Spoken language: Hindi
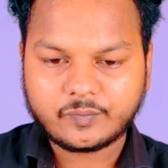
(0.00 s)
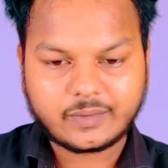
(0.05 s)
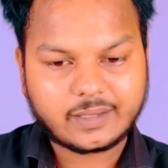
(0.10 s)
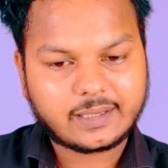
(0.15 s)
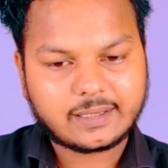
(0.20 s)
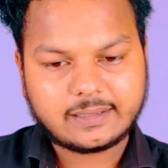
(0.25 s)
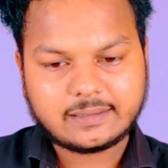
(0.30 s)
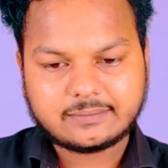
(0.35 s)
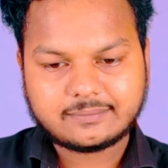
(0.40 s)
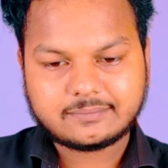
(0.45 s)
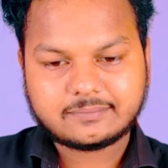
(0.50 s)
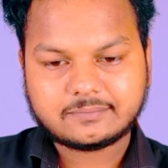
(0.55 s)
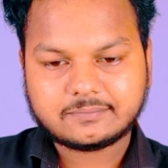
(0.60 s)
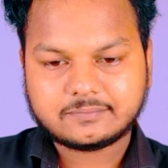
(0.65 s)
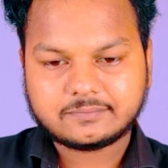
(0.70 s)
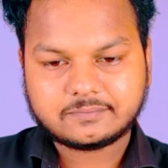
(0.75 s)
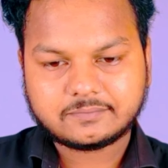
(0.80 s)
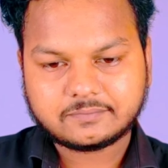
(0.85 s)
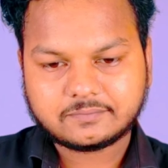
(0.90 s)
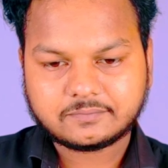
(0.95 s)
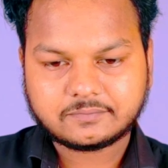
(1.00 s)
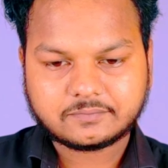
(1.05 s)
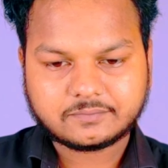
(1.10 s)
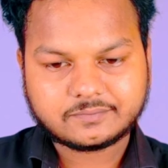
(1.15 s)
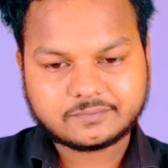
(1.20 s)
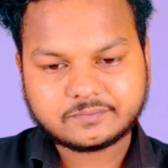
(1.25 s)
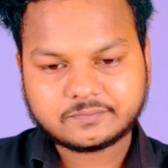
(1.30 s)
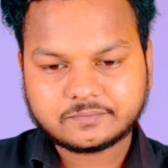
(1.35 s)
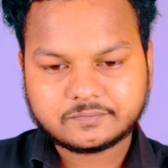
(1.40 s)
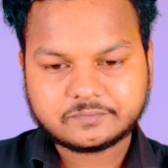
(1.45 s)

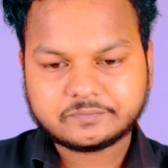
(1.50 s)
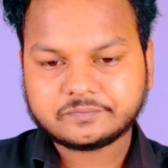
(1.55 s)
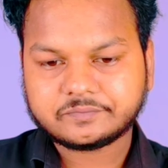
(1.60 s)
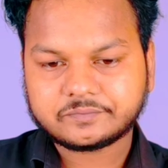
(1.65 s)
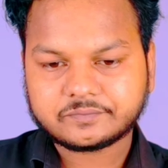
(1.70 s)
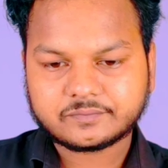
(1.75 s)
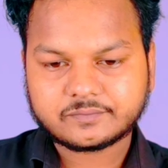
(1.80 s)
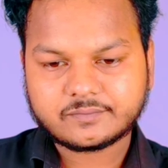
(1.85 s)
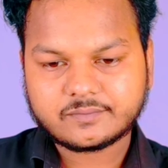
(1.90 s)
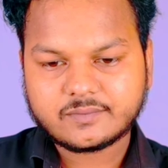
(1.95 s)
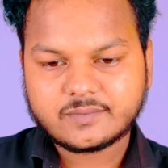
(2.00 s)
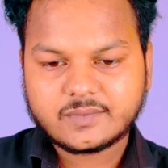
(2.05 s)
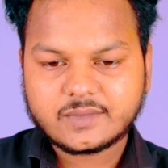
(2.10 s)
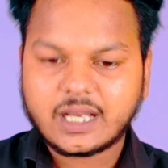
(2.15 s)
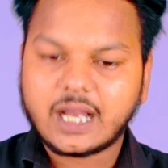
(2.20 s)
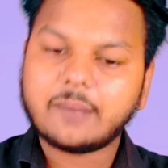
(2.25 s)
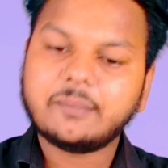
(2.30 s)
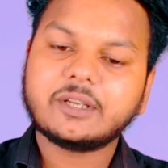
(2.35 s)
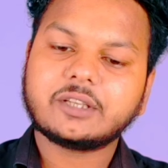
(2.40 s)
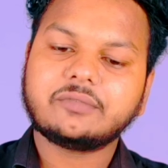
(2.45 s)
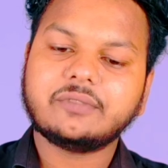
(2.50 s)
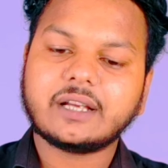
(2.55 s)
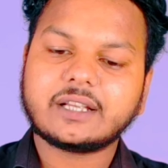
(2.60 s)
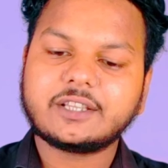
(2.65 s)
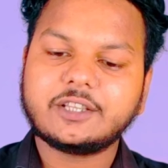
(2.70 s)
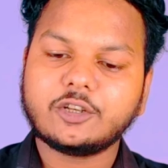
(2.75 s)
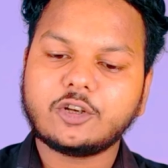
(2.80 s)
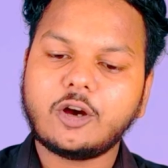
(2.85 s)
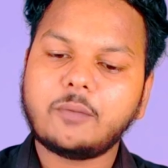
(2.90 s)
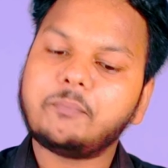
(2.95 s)
हाँ? अब इस
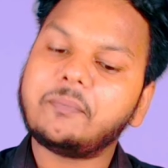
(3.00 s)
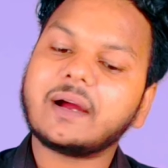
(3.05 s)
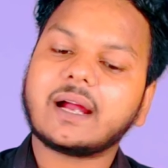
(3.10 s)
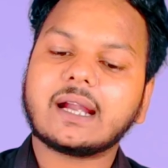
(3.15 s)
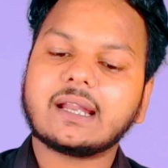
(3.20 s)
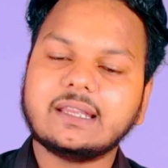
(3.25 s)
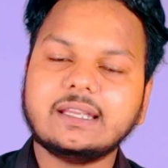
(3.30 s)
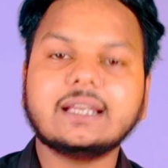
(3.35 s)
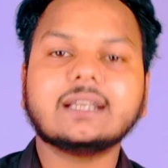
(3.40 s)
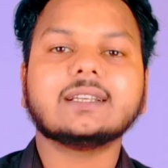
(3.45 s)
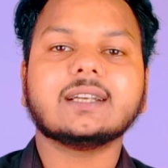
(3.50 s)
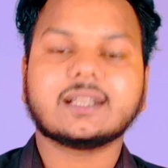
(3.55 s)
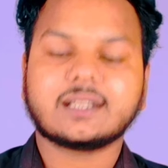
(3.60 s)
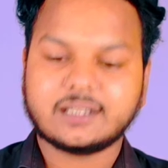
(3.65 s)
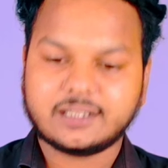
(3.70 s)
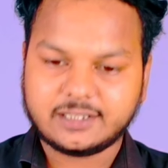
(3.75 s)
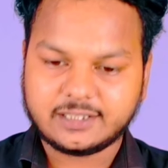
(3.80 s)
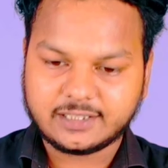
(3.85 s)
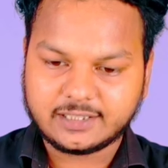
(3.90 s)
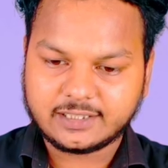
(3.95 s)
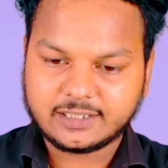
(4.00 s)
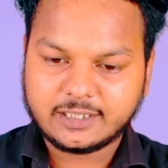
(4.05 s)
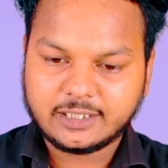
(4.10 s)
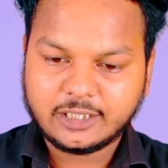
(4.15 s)
व्यक्ति को पकड़ लिया जाता है